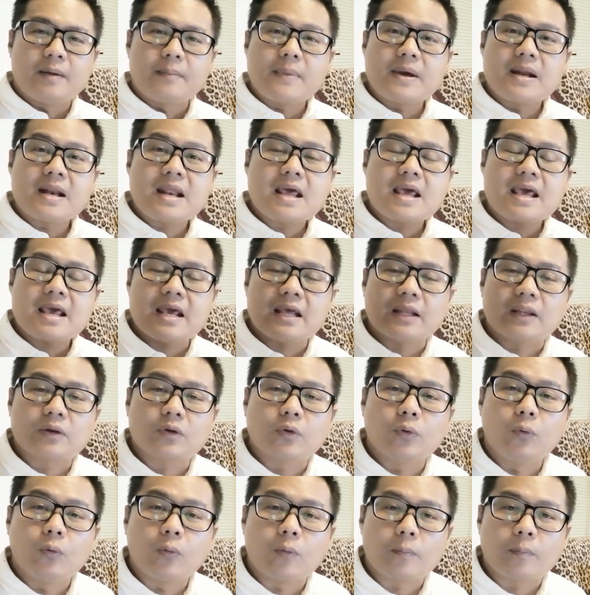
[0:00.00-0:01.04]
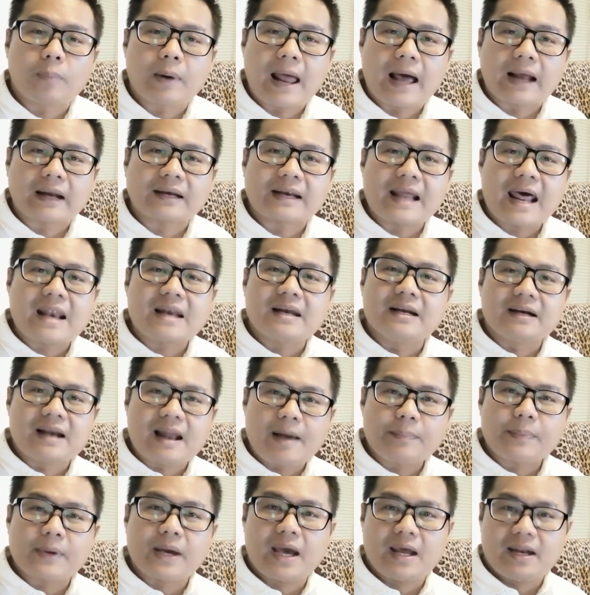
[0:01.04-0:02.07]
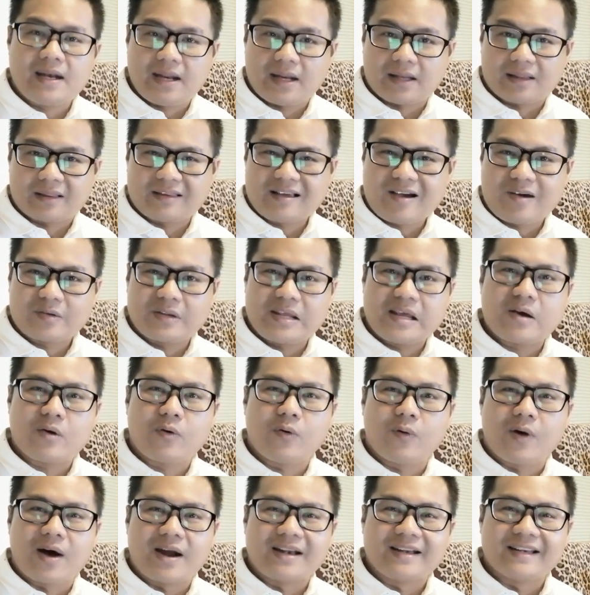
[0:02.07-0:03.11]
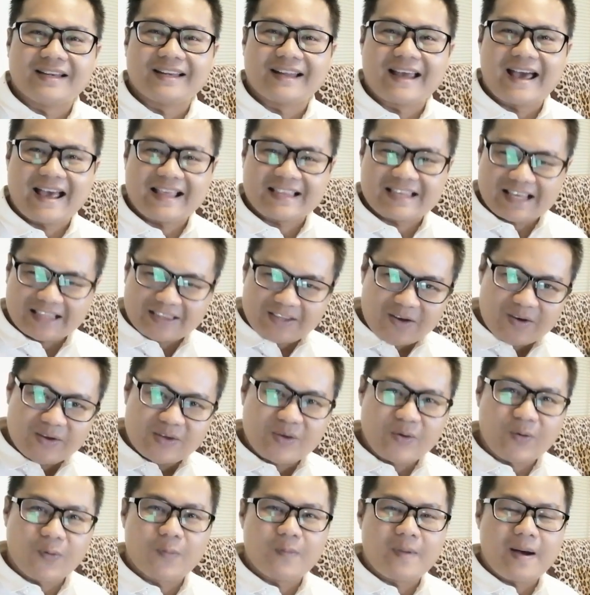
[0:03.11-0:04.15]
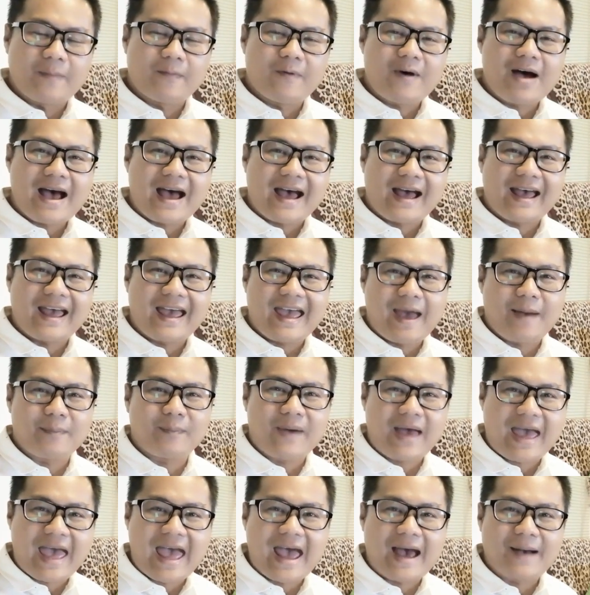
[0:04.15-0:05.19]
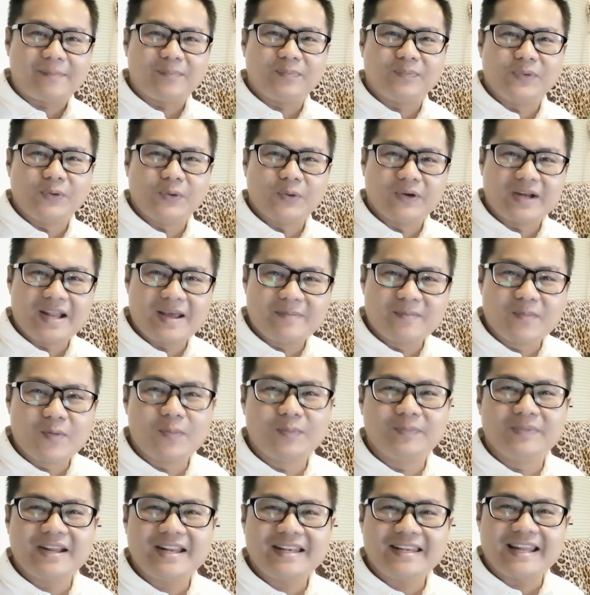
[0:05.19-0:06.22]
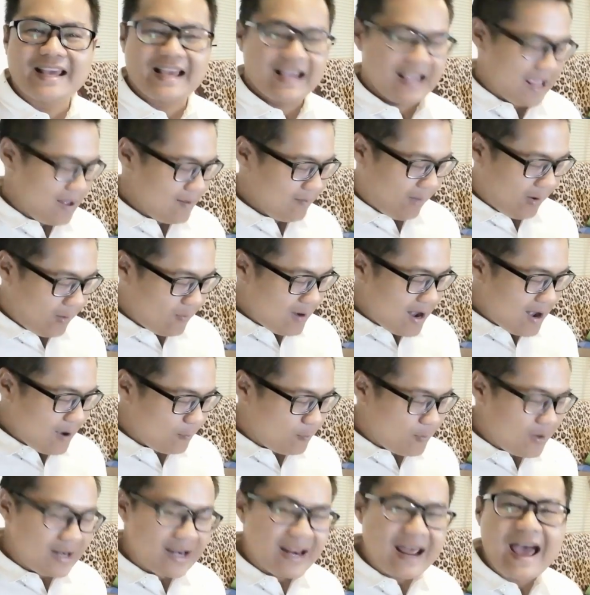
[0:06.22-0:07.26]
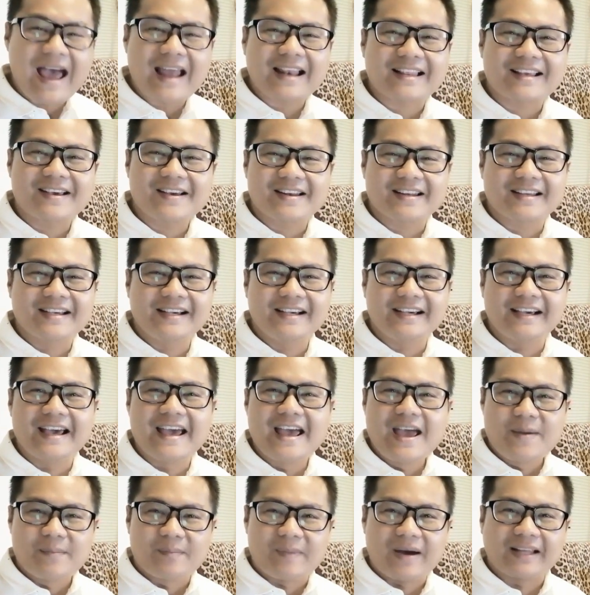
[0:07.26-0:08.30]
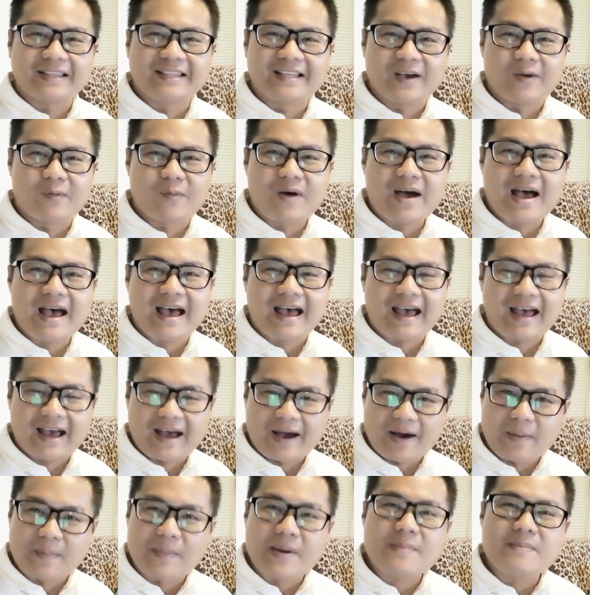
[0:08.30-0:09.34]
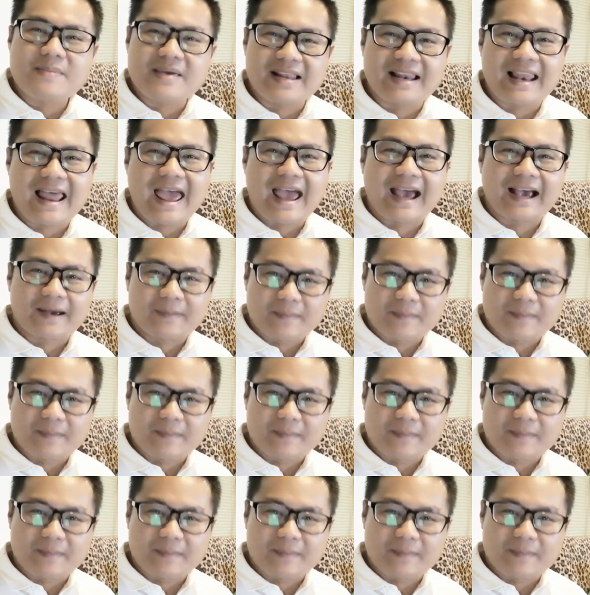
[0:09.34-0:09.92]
ไม่ได้ถูกผลักดันหรือรับเครดิตเท่าที่ควร อาจจะต้องอยู่แบบว่าแอบแอบอยู่ในมุมนิดนึงเพราะว่าวินาศก็คือหมายถึงว่าไม่มีแรง